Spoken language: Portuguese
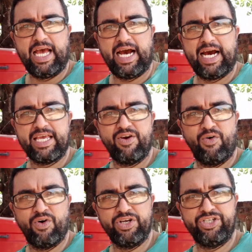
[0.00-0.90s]
Aí
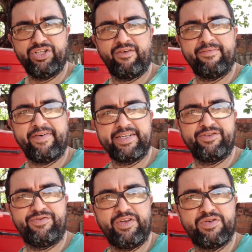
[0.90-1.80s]
hoje nós vamos fazer
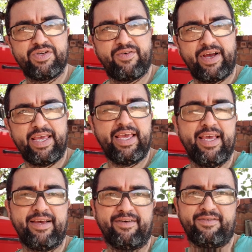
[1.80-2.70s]
um videozão aí
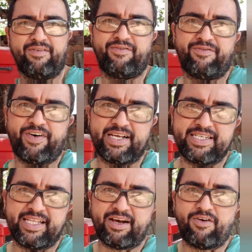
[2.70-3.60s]

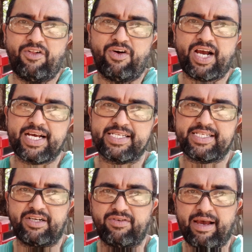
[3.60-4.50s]
fazendo a
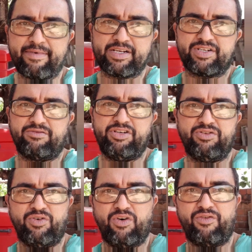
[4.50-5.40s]
colocação do quebra-sol de
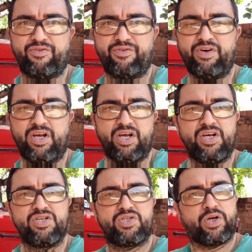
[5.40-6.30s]
novo.
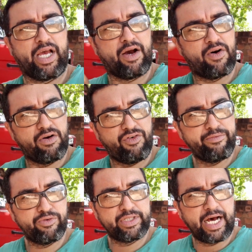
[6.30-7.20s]
Só que agora eu vou
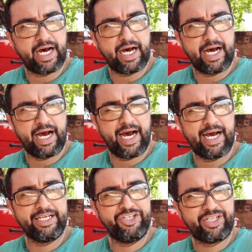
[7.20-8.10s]
mudar a
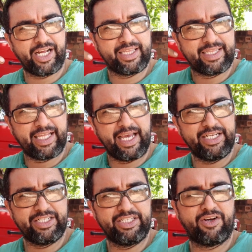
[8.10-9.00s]

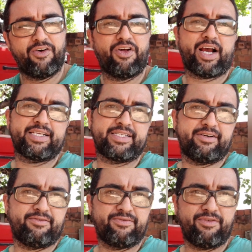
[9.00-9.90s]
estratégia de
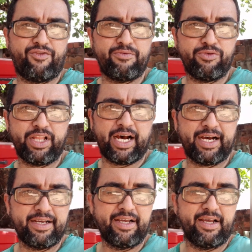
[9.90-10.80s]
colocação. Eu vou
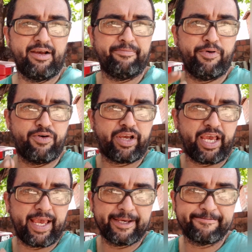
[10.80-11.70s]
mudar. Por
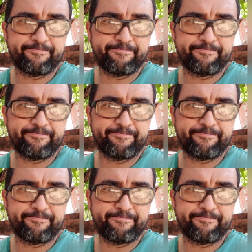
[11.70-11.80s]
quê?